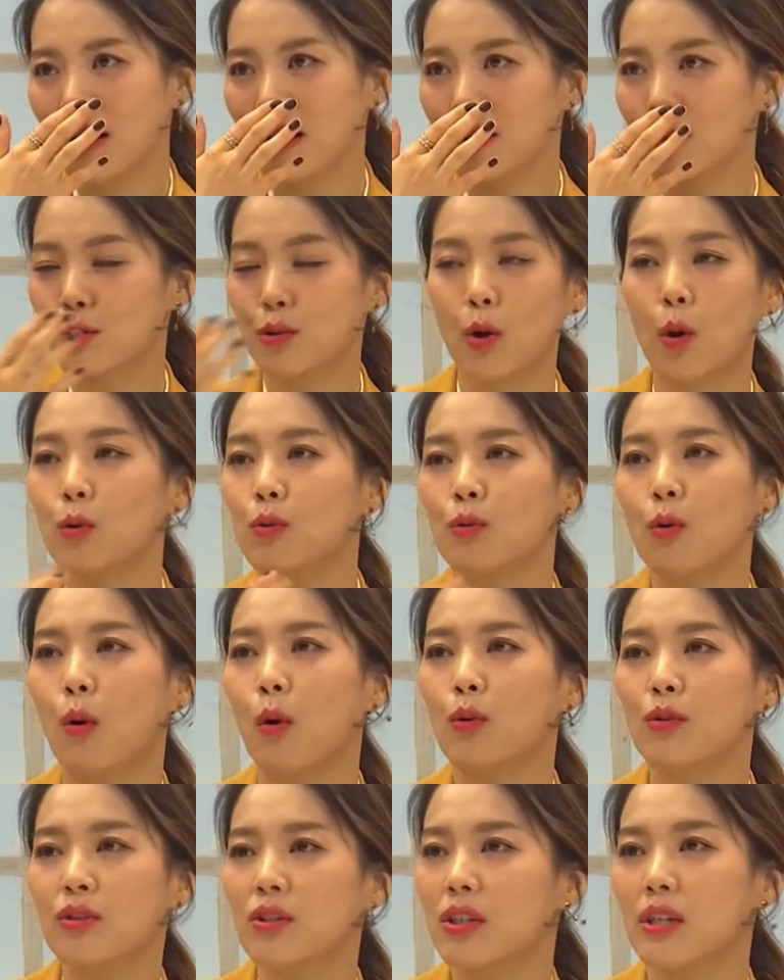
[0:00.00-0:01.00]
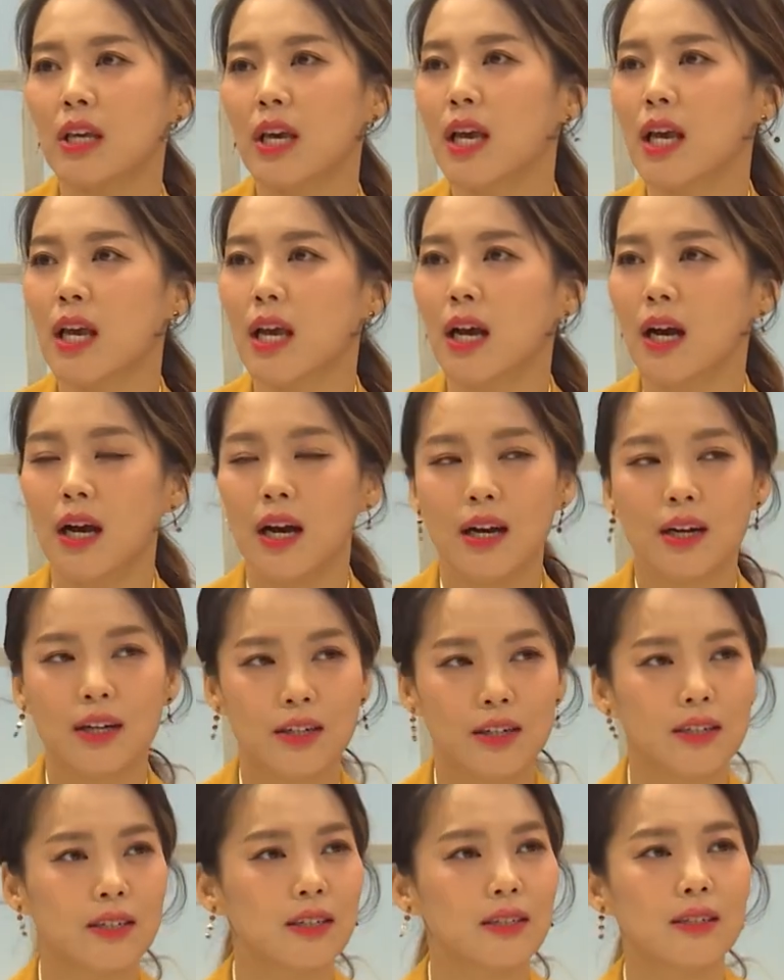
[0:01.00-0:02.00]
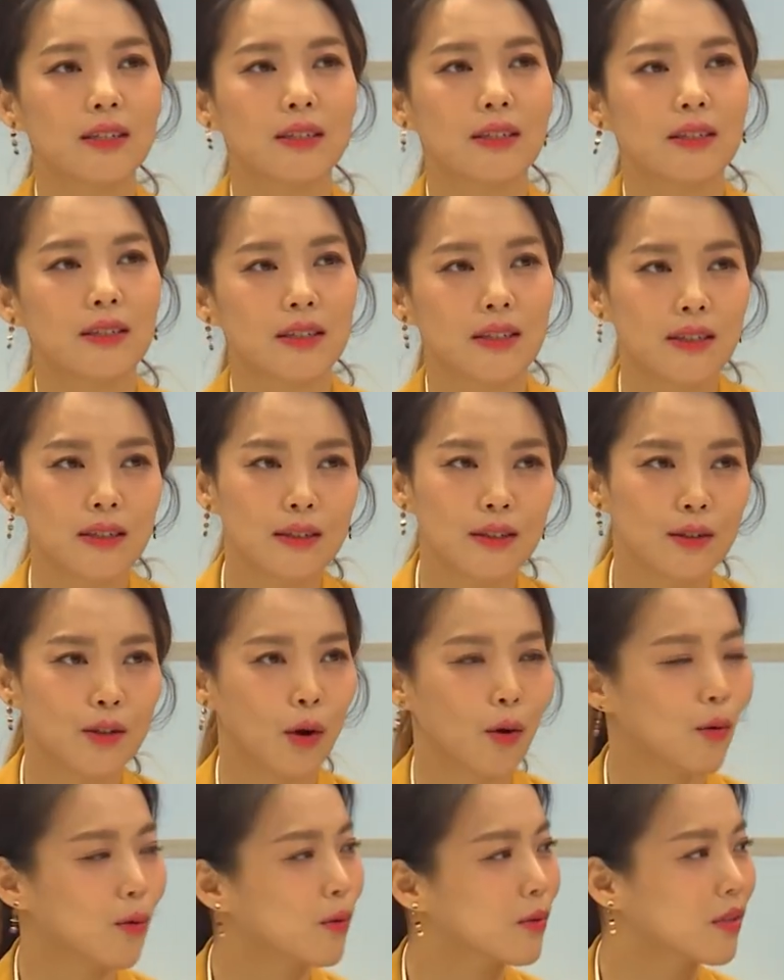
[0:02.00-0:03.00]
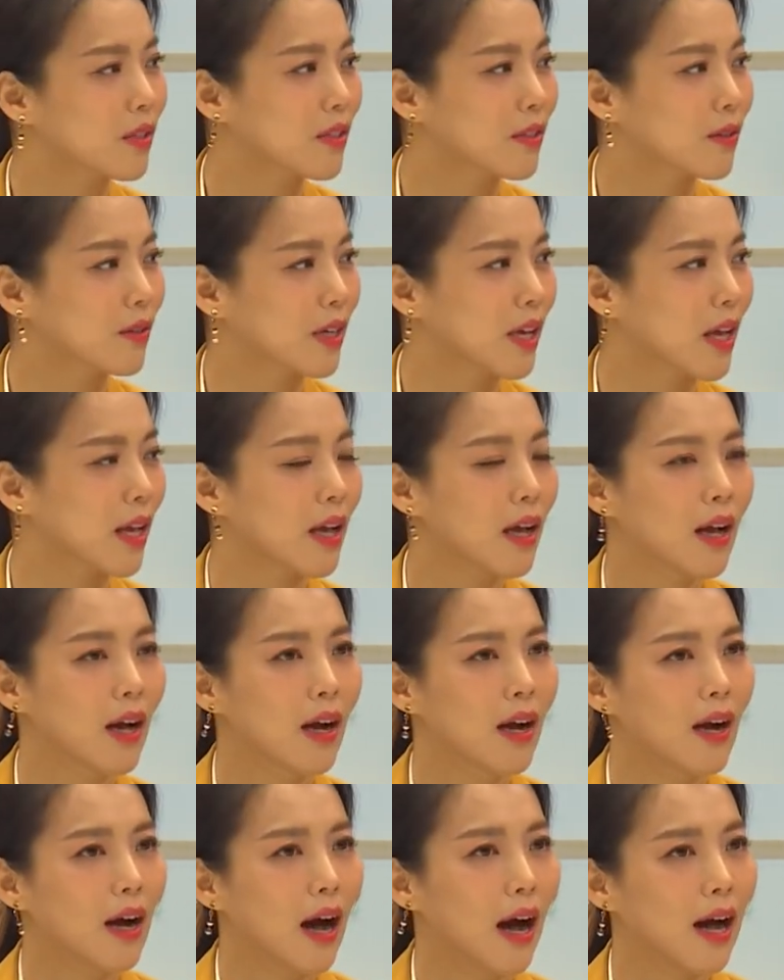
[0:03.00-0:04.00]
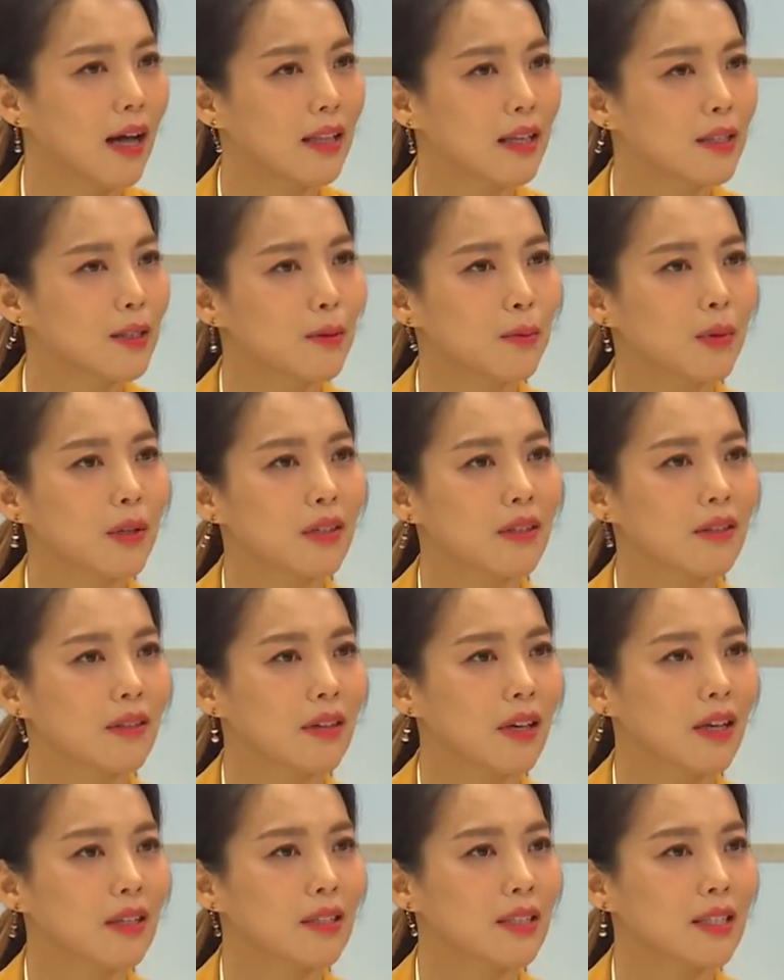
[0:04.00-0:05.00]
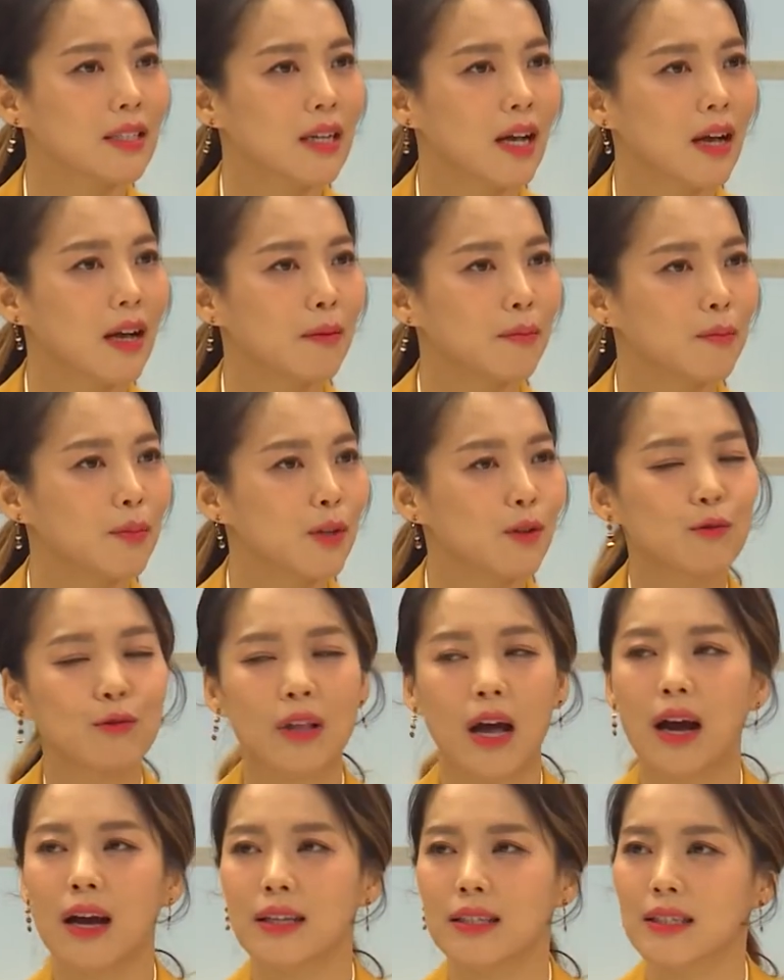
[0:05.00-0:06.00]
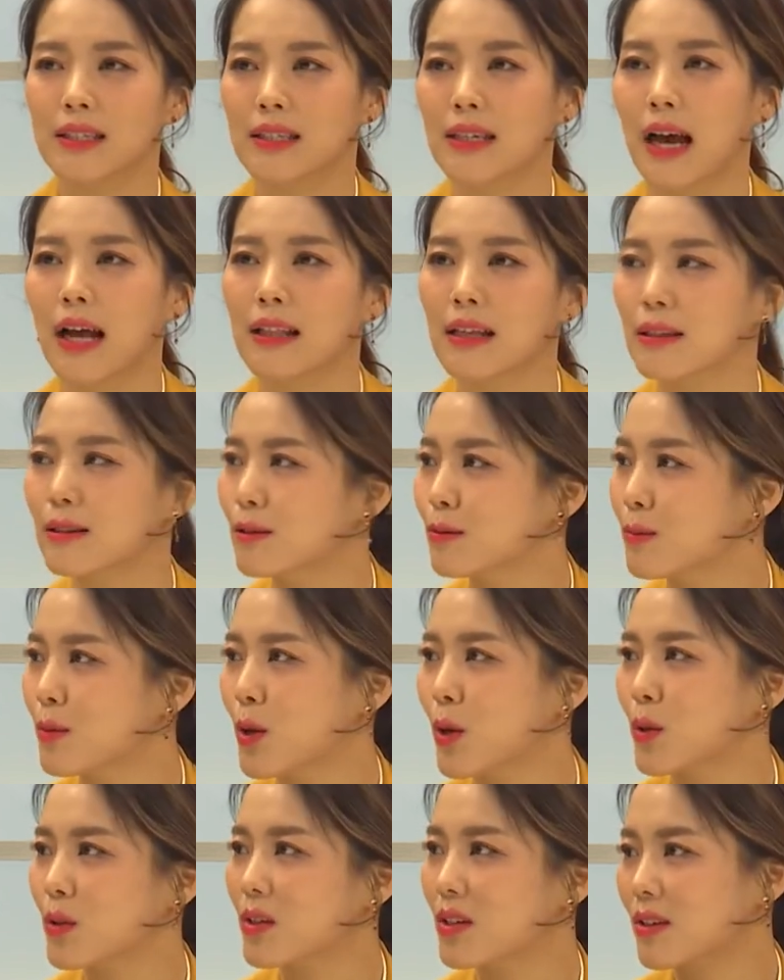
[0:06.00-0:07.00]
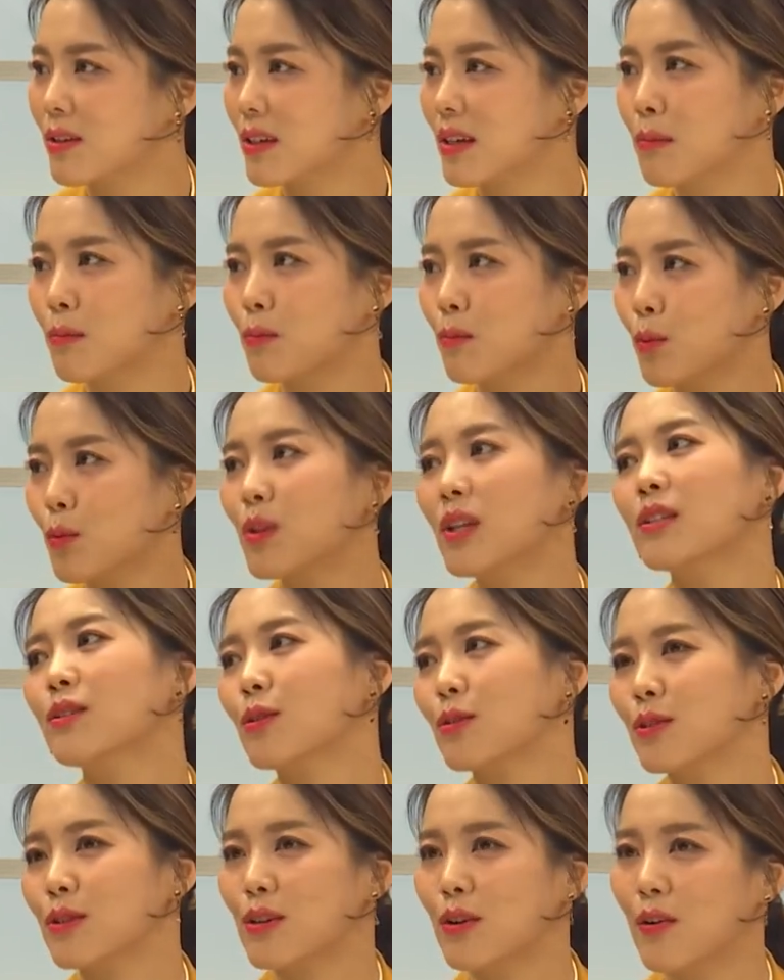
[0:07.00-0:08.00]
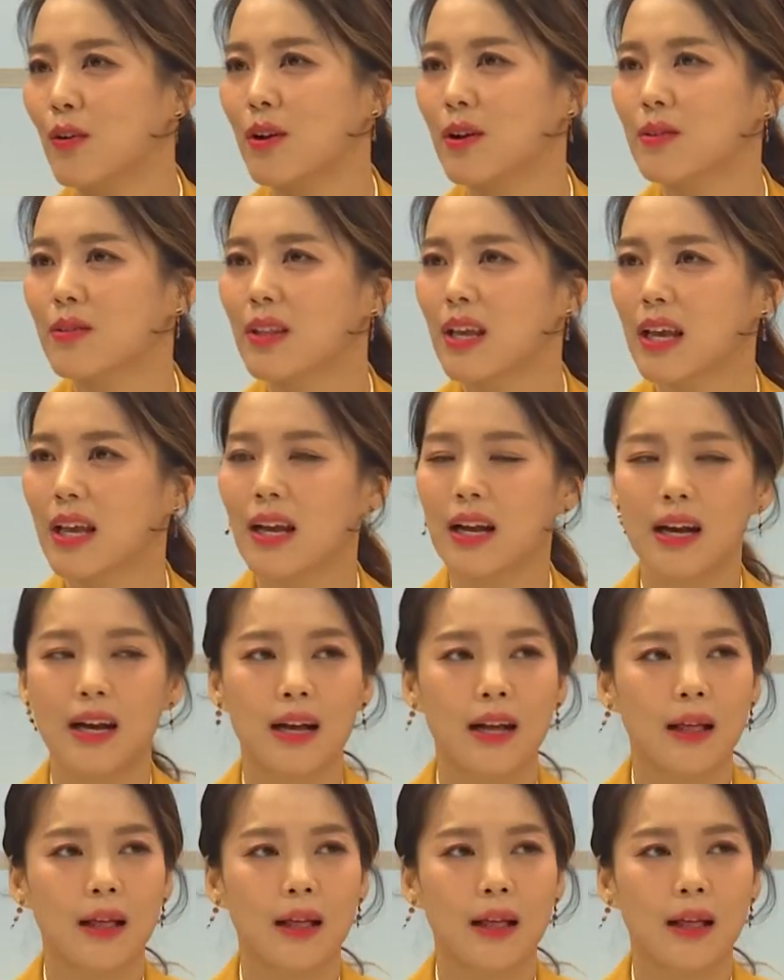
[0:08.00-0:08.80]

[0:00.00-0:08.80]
그래서 저도 어떻게 그, 그 결혼을 그렇게 하나님이 그렇게 진짜 밀고 나가시지 않았으면 그렇게 못했었을 거예요. 근데 네.